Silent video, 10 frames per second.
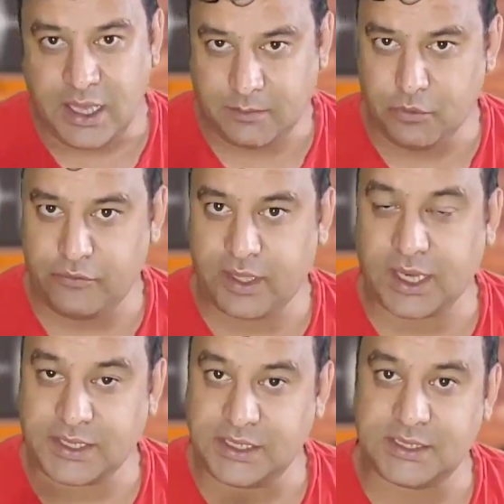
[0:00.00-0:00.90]
एक मूवी
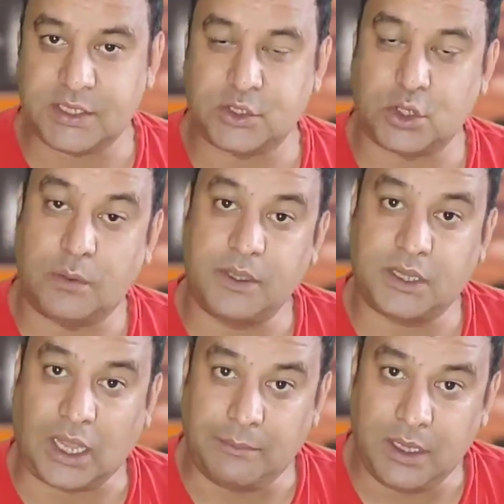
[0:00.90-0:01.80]
का टीज़र जो अभी
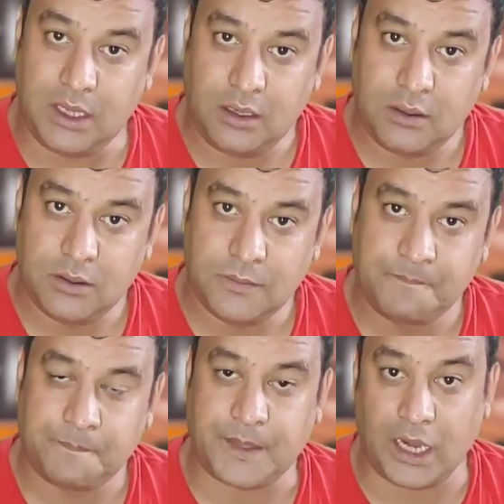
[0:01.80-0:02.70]
तमिल
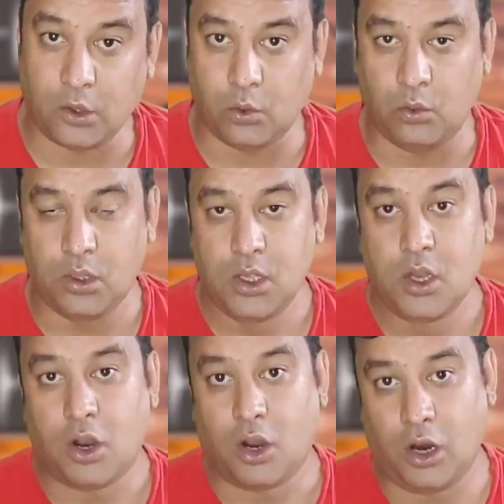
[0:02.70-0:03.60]
तेलुगू
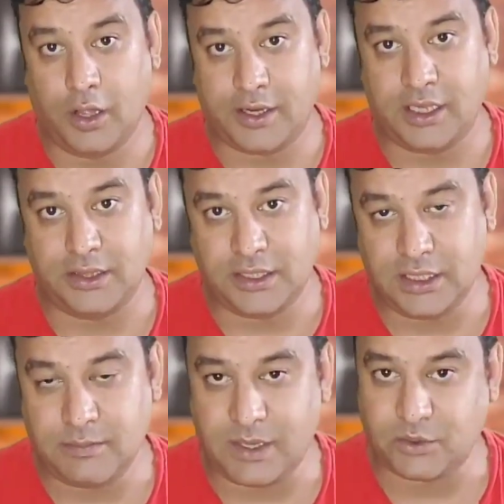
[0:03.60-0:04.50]
और
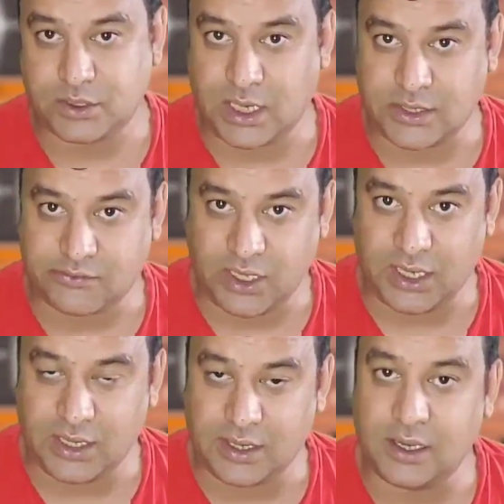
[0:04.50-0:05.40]
हिंदी में उसका
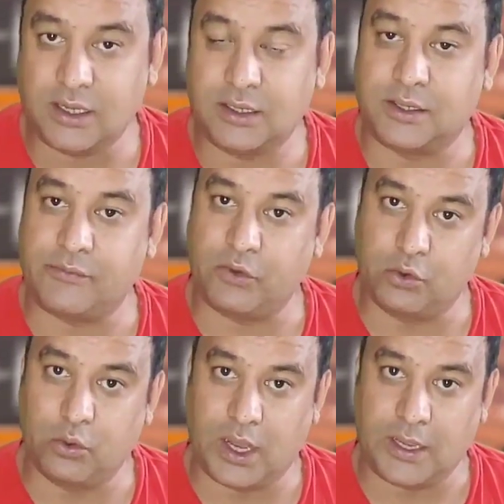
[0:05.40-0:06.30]
ट्रेलर रिव्यू
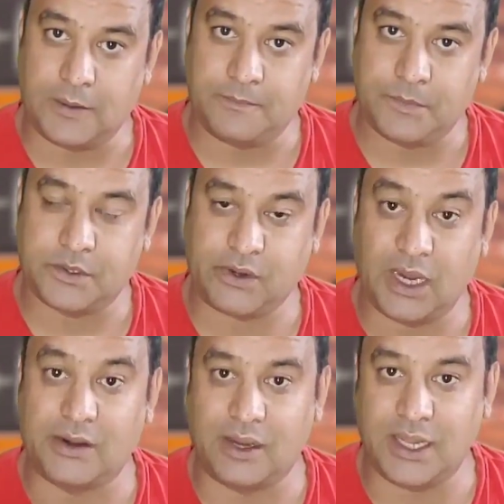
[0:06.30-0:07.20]
हुआ है
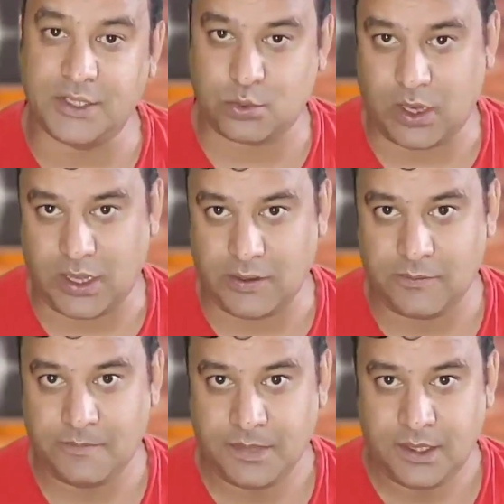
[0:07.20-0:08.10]
ट्रेलर रिलीज़ हुआ है
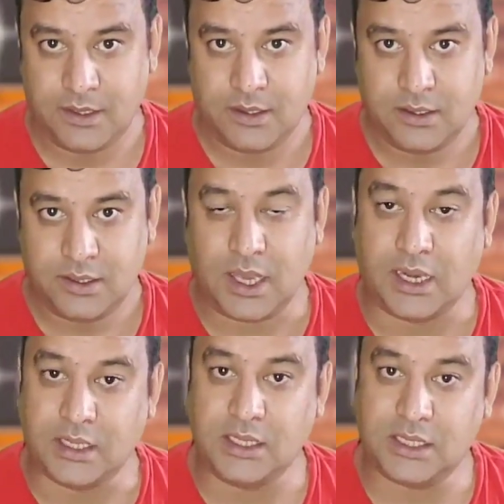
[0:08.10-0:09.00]

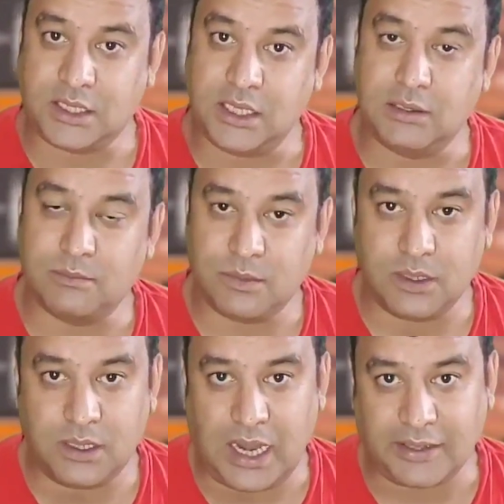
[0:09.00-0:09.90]
यानी कि ये तीन
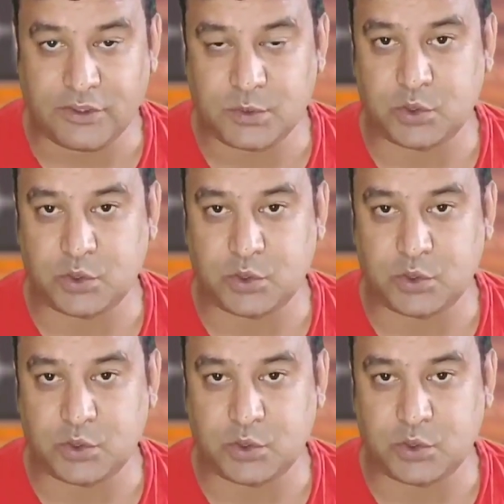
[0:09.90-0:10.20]
लैंग्वेज